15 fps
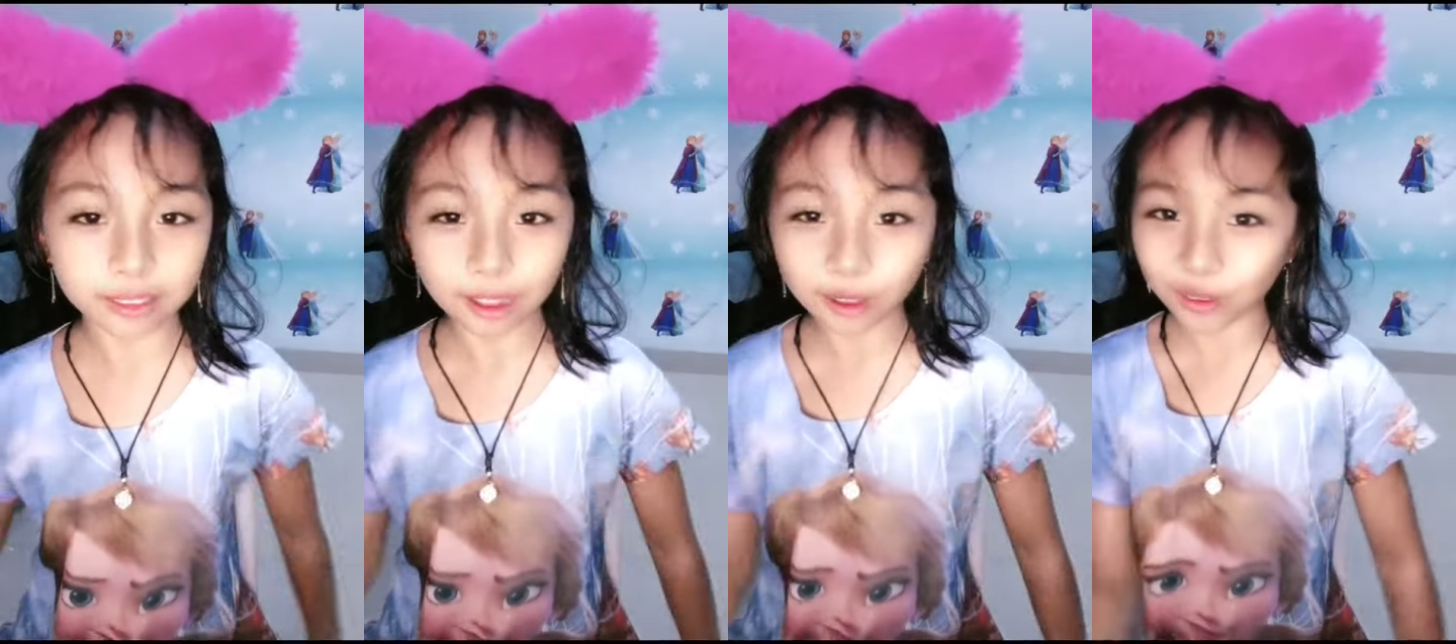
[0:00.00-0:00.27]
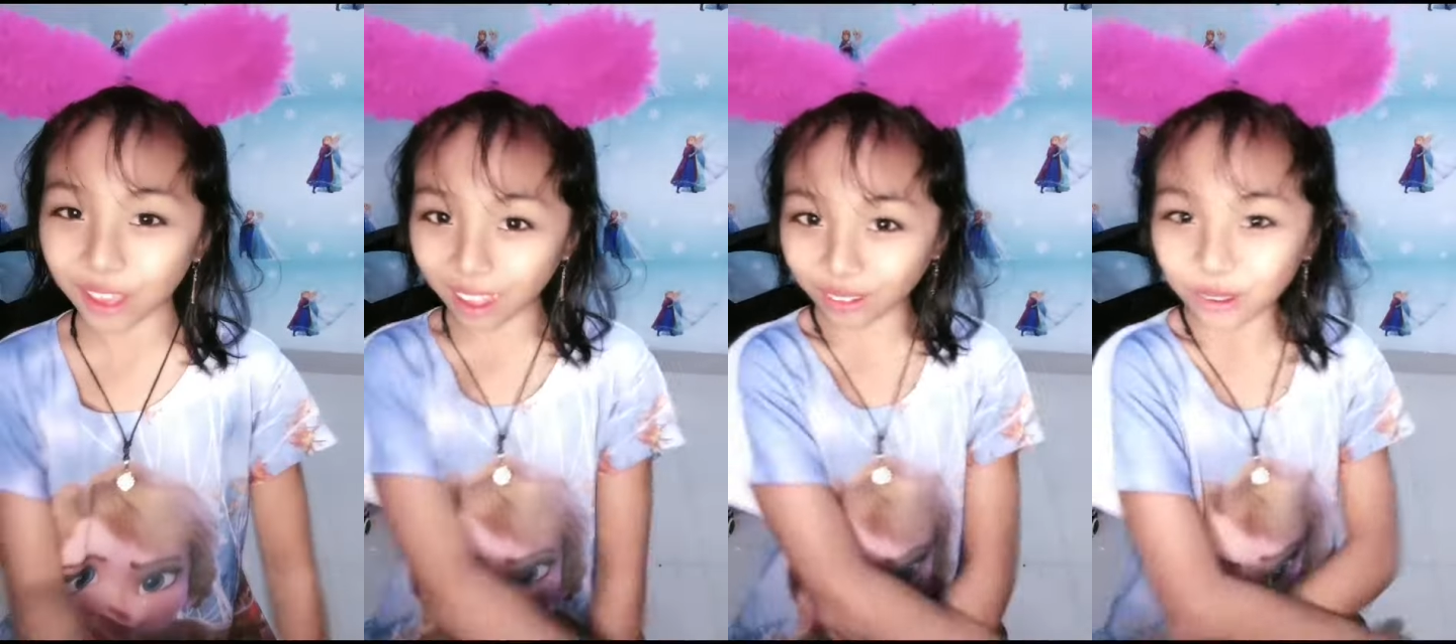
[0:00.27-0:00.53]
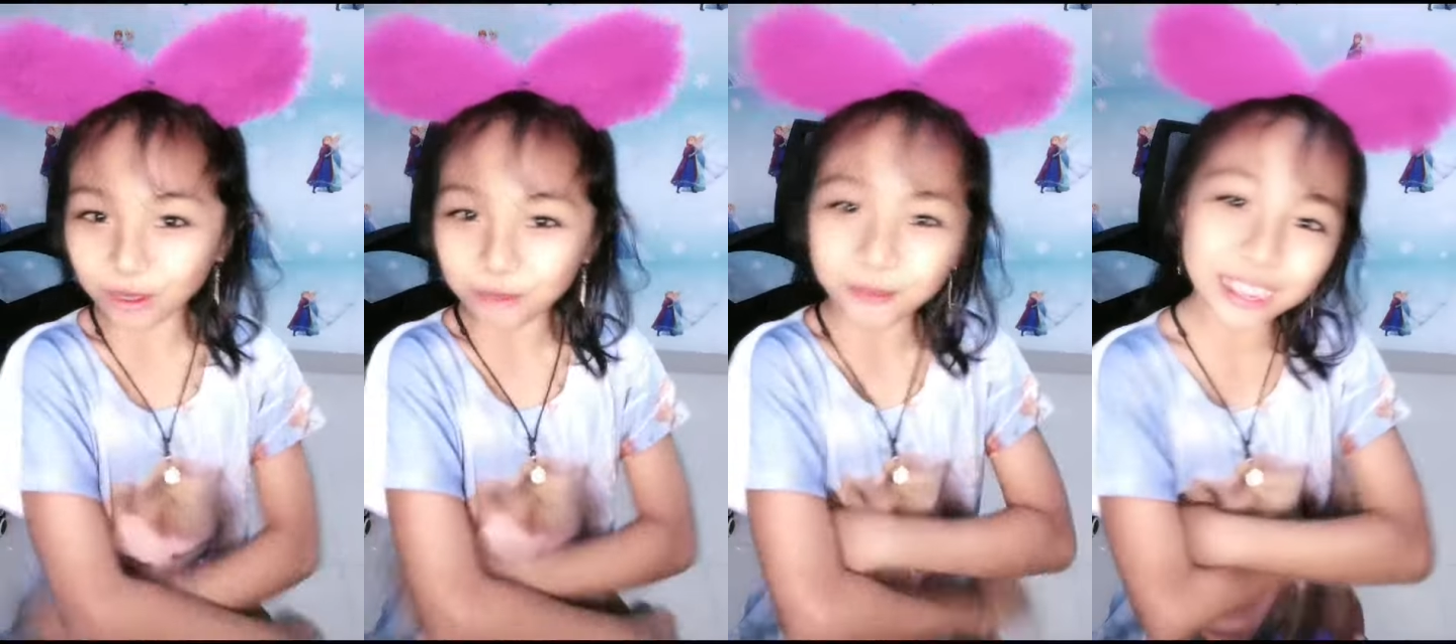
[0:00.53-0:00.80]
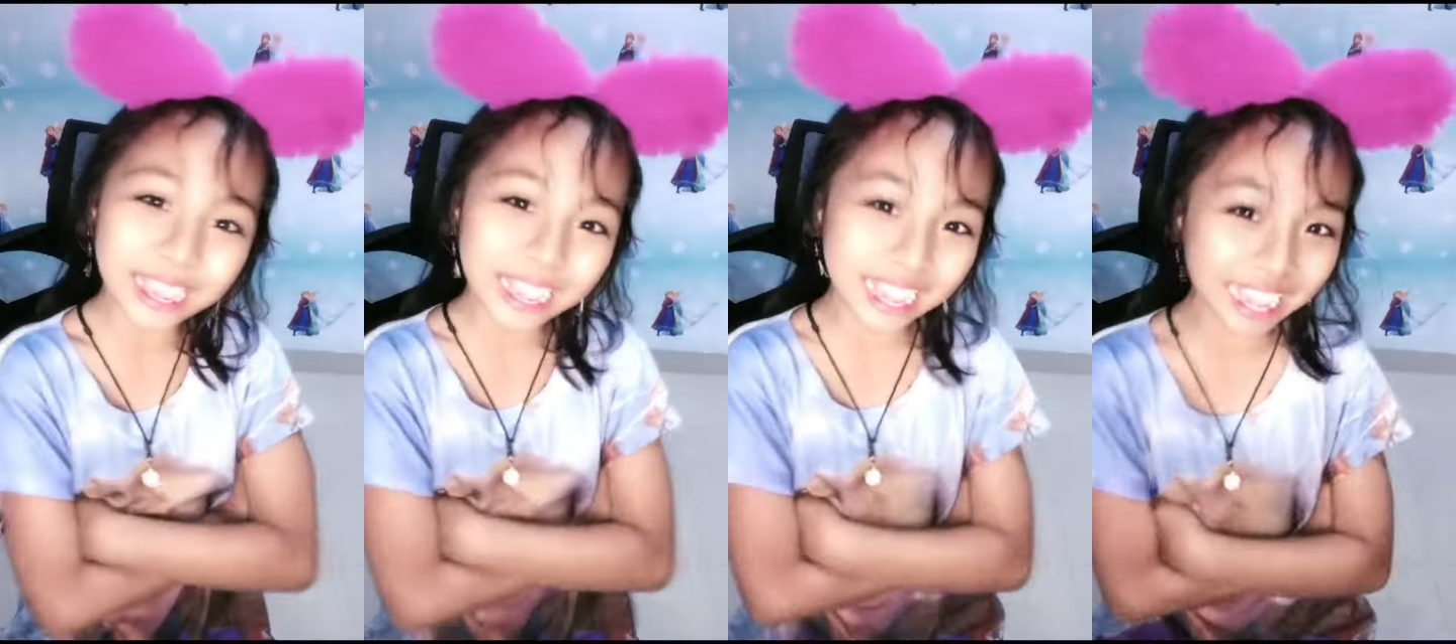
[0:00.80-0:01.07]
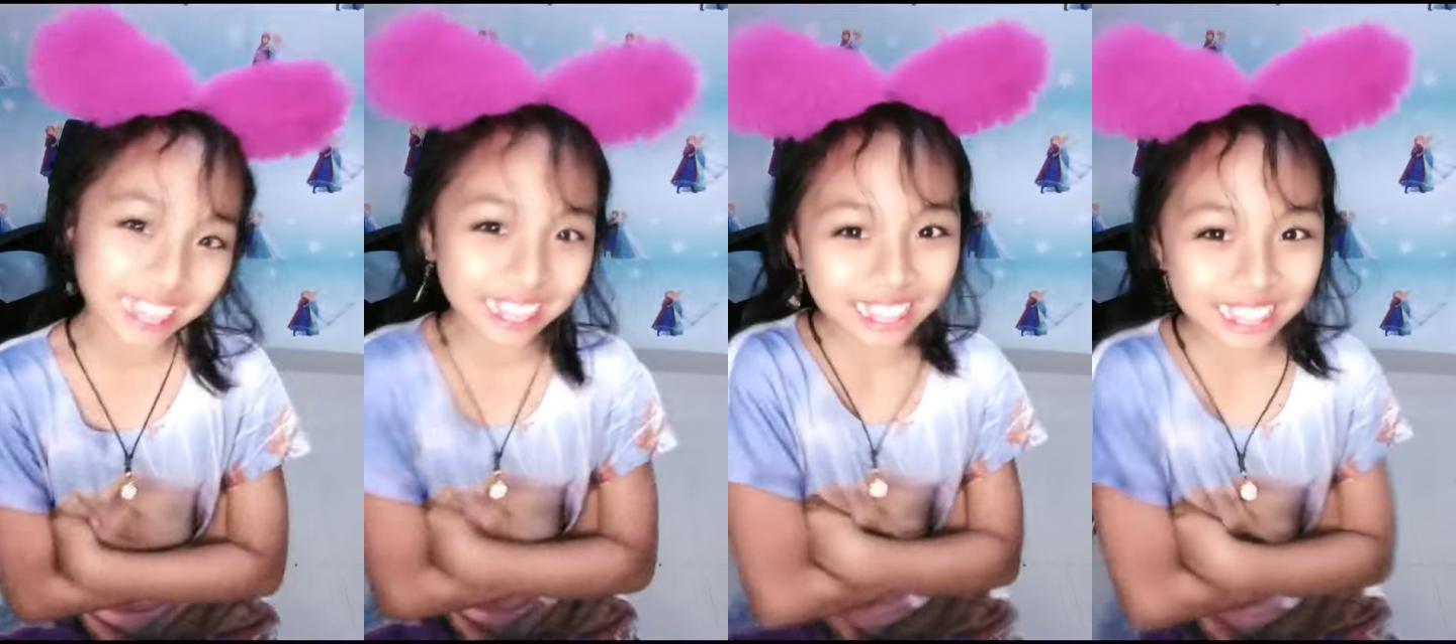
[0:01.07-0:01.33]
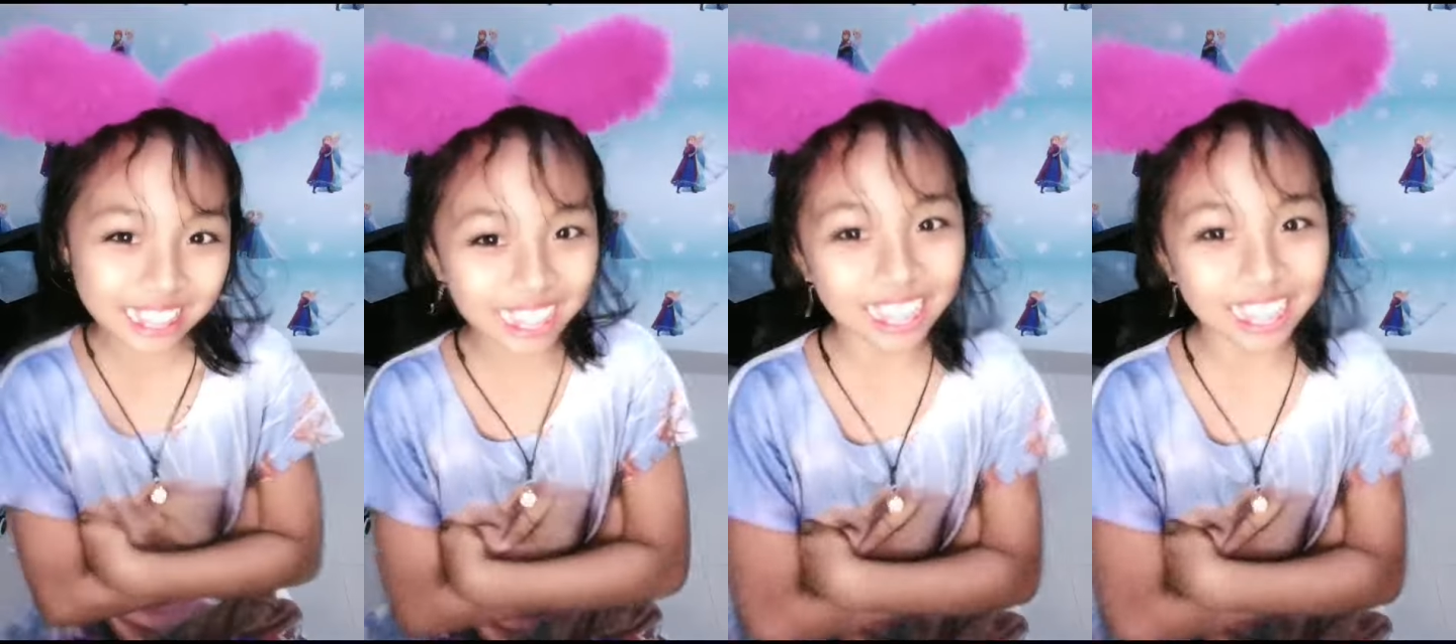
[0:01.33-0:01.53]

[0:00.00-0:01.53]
takoyaki, please.